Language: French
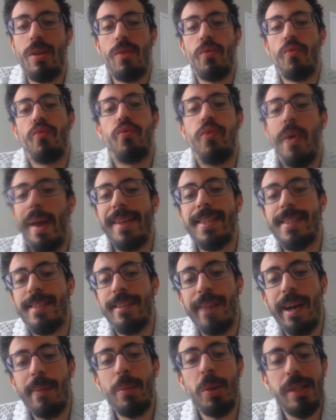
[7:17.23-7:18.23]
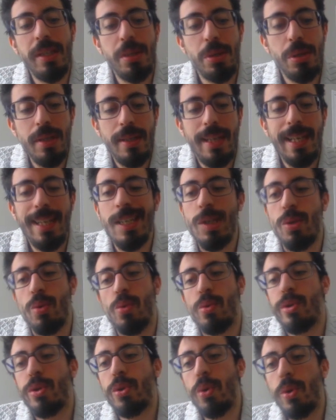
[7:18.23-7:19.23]
Vous voyez, c'est vraiment des unités qui sont
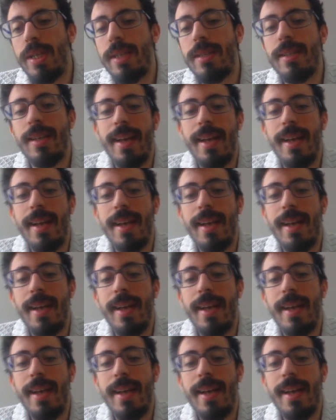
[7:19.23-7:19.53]
solides.